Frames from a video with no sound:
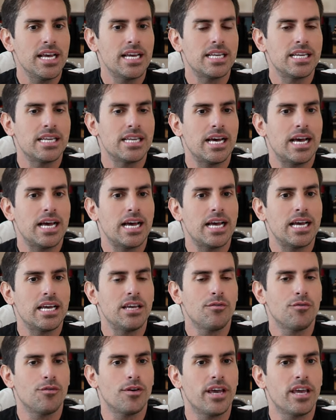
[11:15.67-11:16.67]

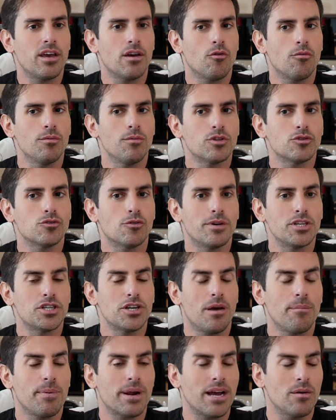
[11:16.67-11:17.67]
Daí foi aí que começou. Mas de
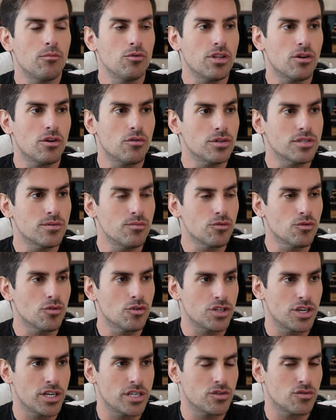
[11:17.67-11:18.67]
lá pra cá muita coisa
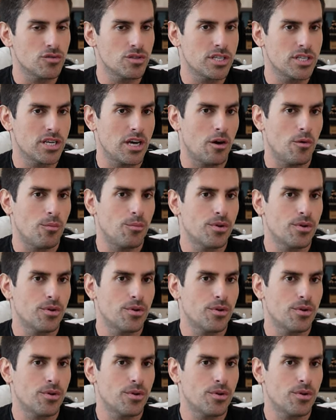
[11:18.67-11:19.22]
mudou de rede social.